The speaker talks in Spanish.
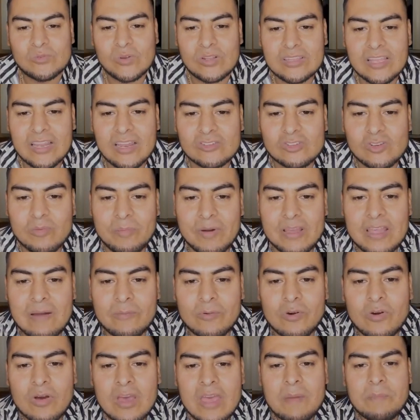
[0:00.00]
Suelta la sopa
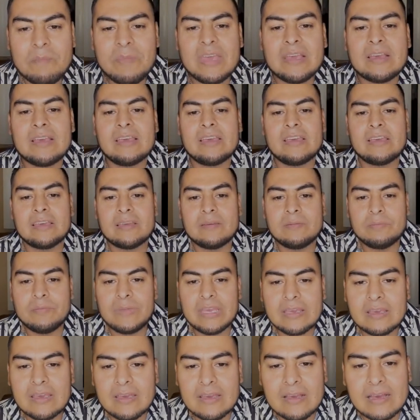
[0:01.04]
ya, bro. Mickey,
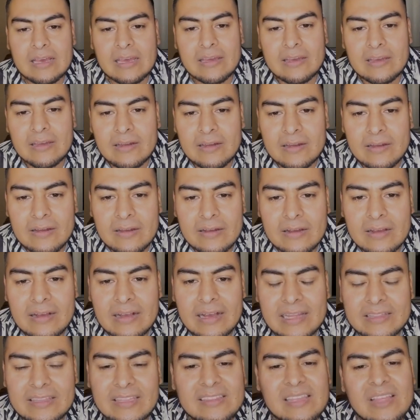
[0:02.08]
Mickey,
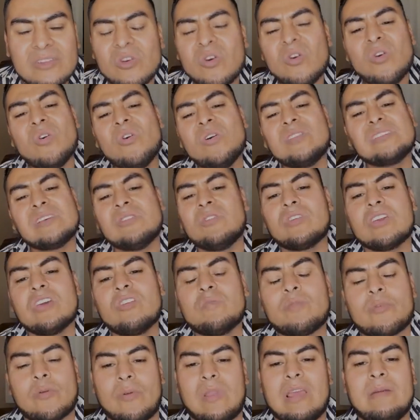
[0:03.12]
gatita. No, es que no
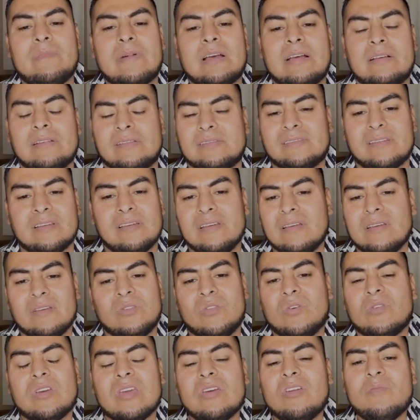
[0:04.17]
quiero problemas.
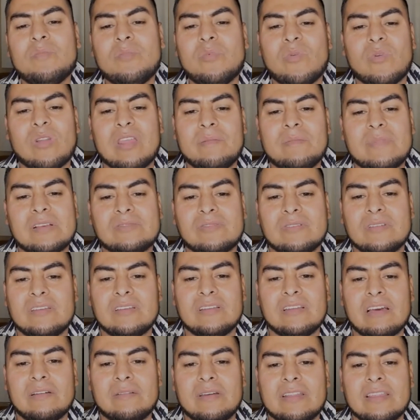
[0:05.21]
No quiero problemas,
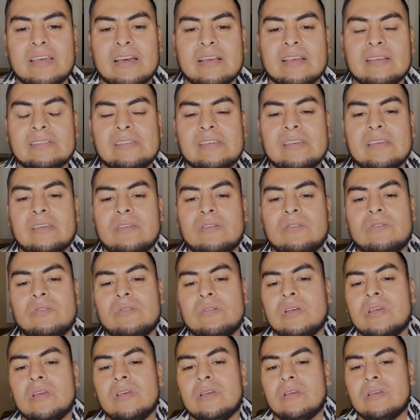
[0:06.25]
oye, la verdad que sí,
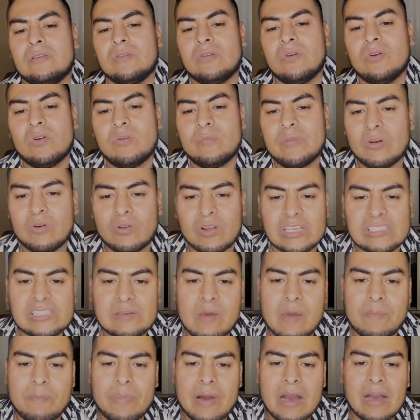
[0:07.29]
yo, yo mejor que
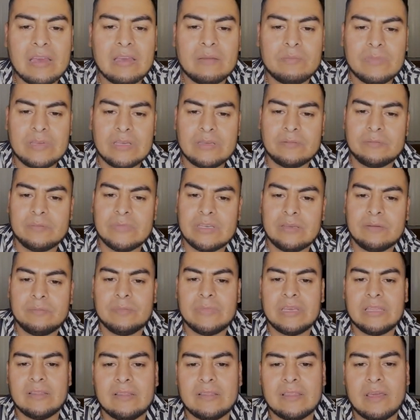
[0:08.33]
se me paguen mi,
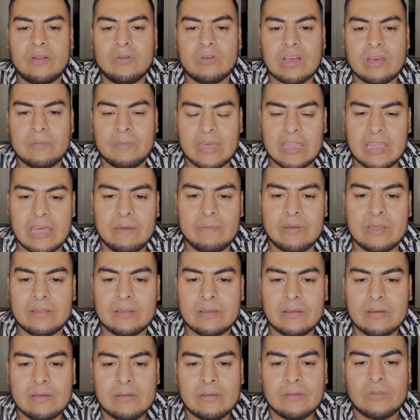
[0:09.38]
dinero que me
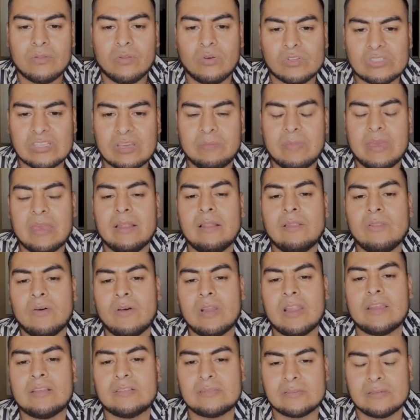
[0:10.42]
deben. 12 mil
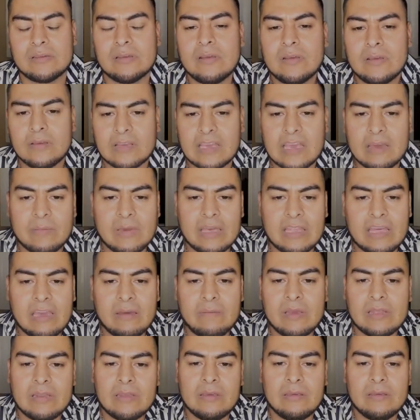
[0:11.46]
dólares que me
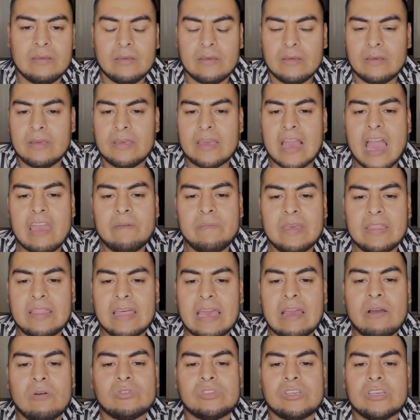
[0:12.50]
deben y, hay
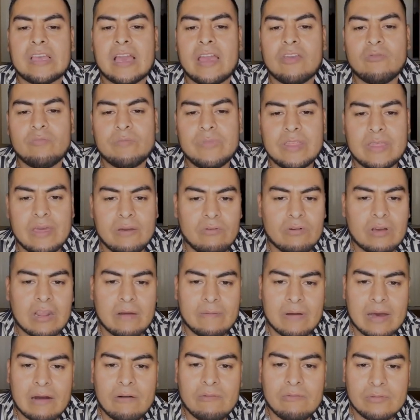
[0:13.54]
videos y hay un video
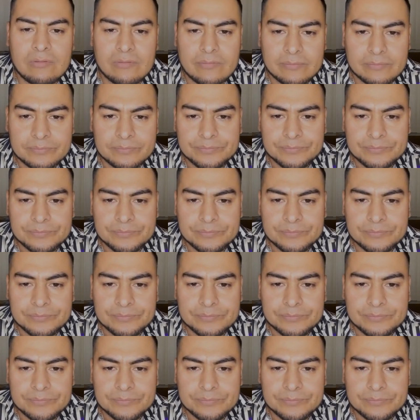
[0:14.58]
grabado.